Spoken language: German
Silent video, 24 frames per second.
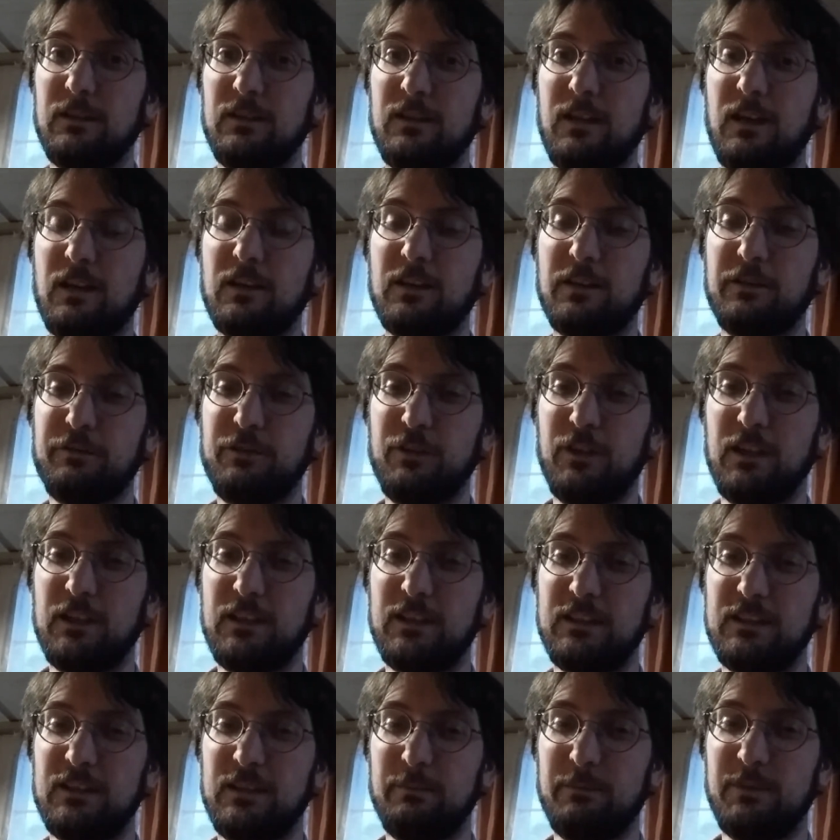Danke für
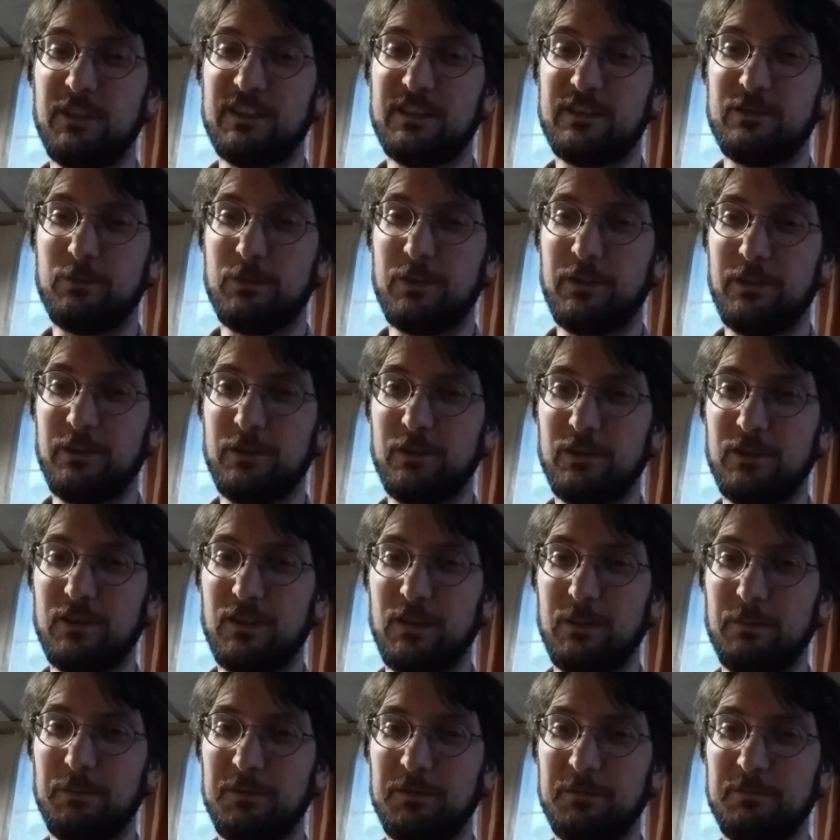alle, die mir zugehört
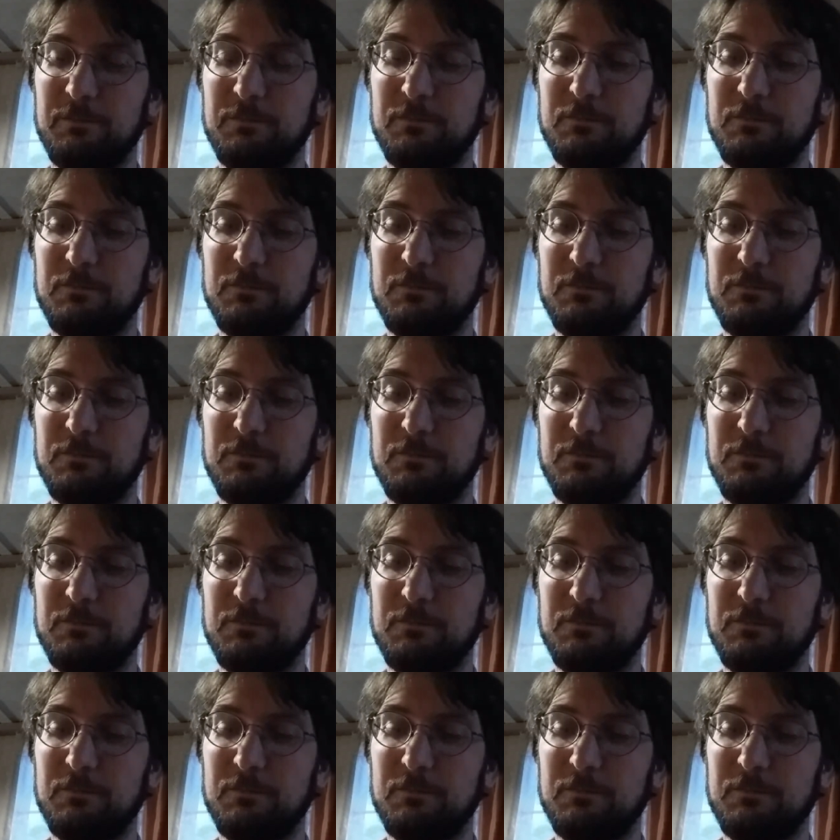haben.